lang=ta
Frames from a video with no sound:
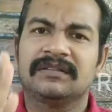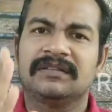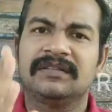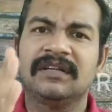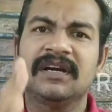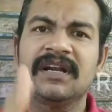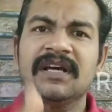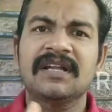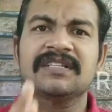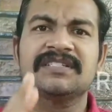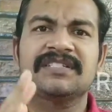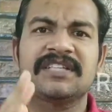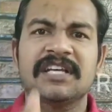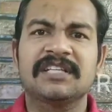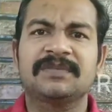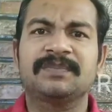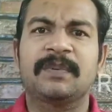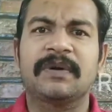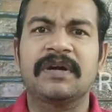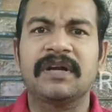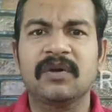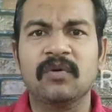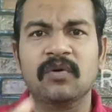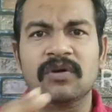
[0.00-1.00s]
திருடனை சேஸ்
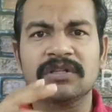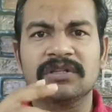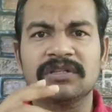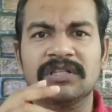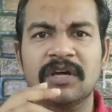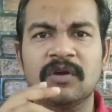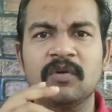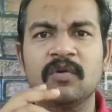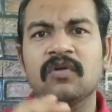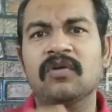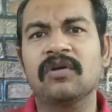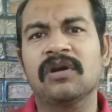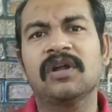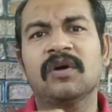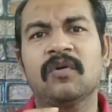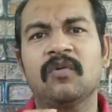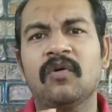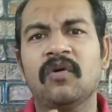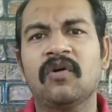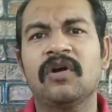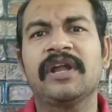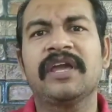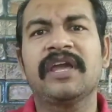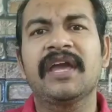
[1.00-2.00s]
பண்ணி ஒரு தெருவுக்குள்ள
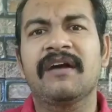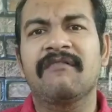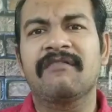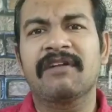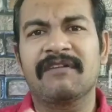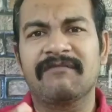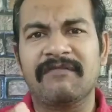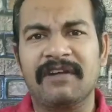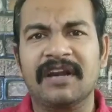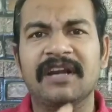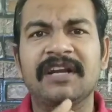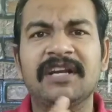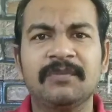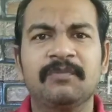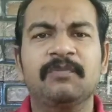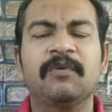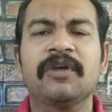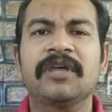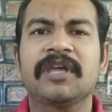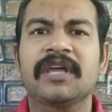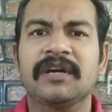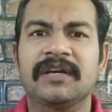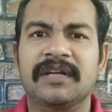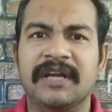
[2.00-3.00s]
ஓடி அவனை விரட்டி
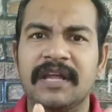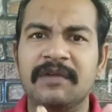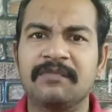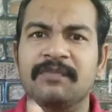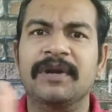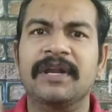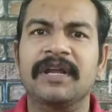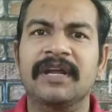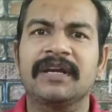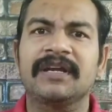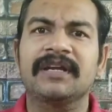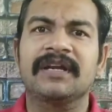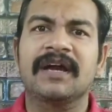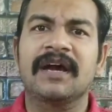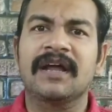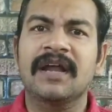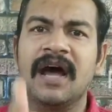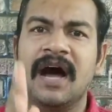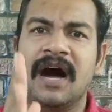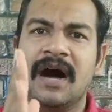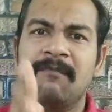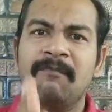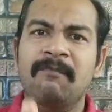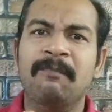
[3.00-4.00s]
பிடிக்க ட்ரை பண்ணிக்கிட்டு
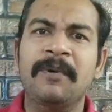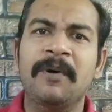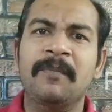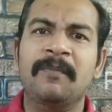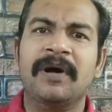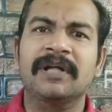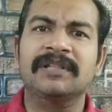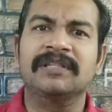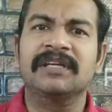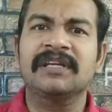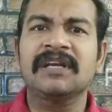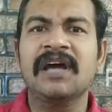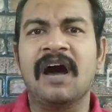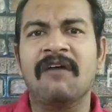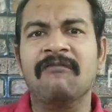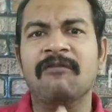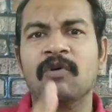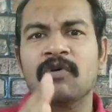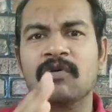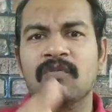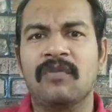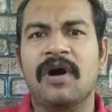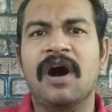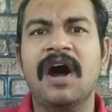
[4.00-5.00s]
இருக்காரு அப்ப பாத்தீங்கன்னா
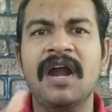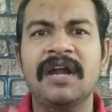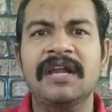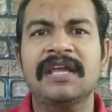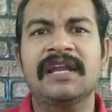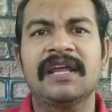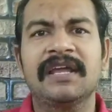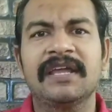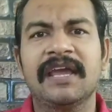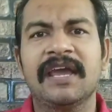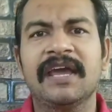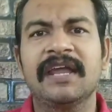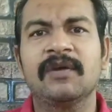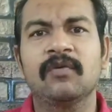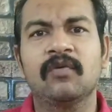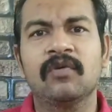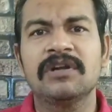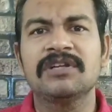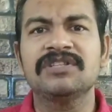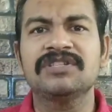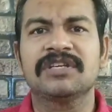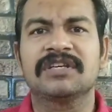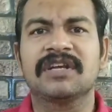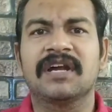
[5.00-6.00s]
அவன் ஒரு மாடியில ஏறி
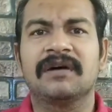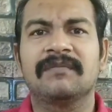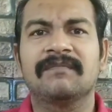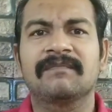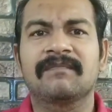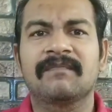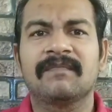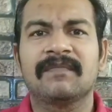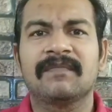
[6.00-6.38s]
ஒளிஞ்சுக்கிறான்